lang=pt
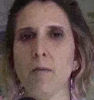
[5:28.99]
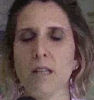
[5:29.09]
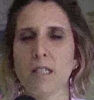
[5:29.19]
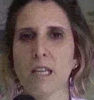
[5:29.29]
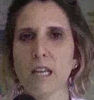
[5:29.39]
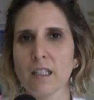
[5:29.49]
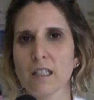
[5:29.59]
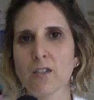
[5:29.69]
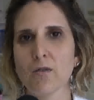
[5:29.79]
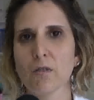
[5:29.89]
para as
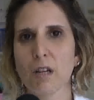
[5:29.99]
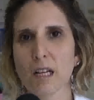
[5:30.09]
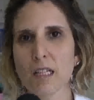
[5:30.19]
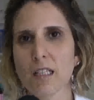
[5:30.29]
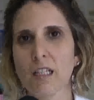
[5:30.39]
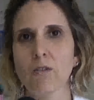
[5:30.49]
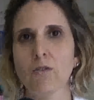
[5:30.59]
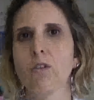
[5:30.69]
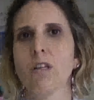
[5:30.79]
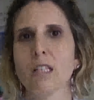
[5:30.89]
crianças com câncer e
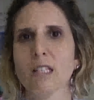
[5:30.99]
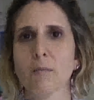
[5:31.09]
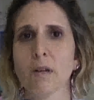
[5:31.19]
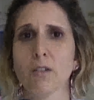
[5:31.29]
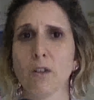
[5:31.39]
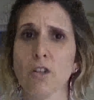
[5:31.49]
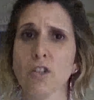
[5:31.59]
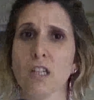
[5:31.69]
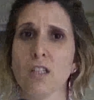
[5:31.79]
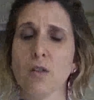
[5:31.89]
com doenças
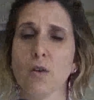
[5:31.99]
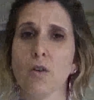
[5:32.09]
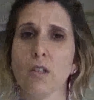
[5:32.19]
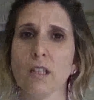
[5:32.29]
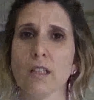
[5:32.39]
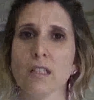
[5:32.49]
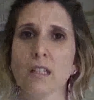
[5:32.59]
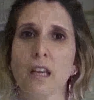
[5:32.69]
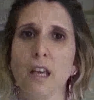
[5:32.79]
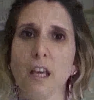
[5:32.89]
hematológicas crônicas.